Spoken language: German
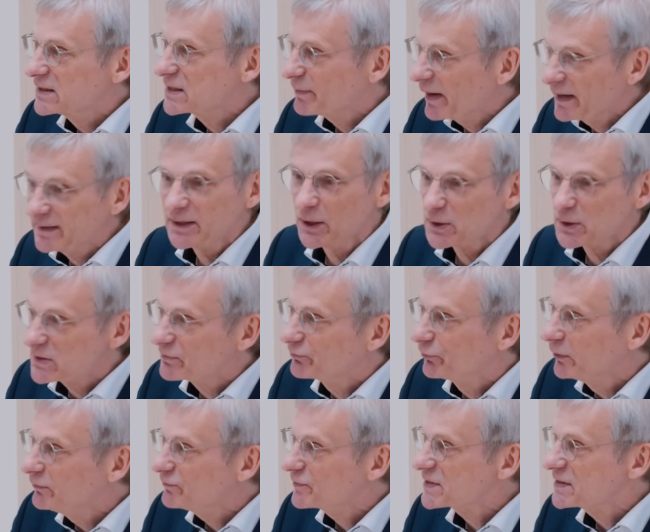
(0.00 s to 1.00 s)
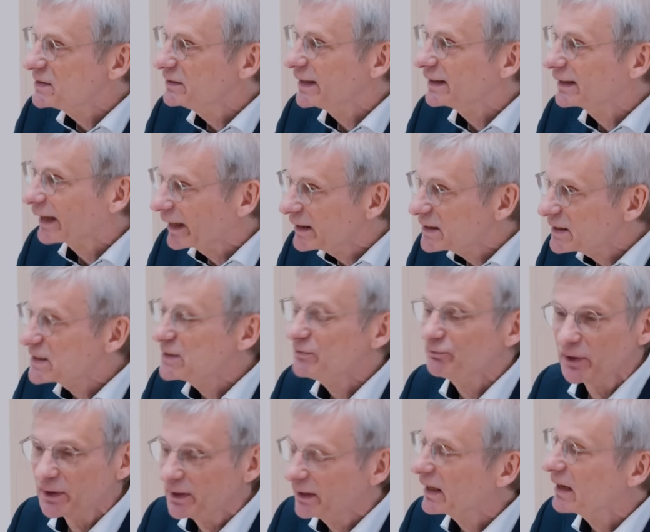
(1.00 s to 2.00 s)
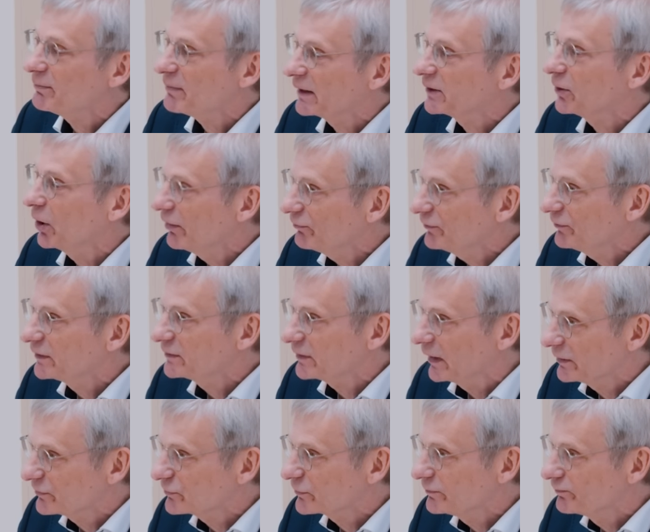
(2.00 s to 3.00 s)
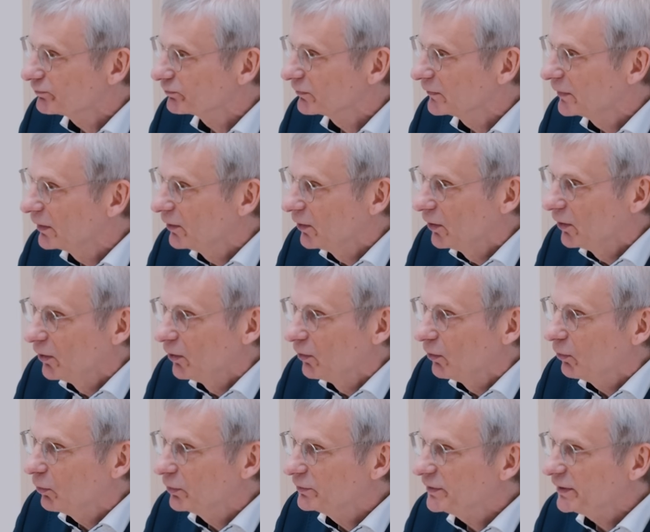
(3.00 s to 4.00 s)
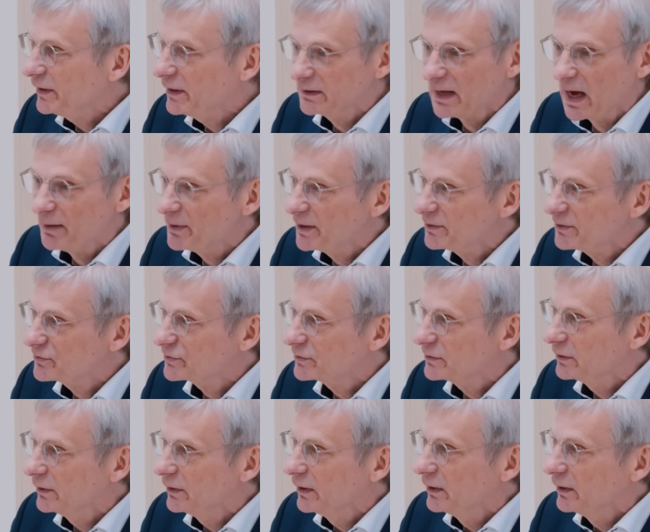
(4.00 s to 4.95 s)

2015 die Grenzen für jedermann geöffnet hat und die damit,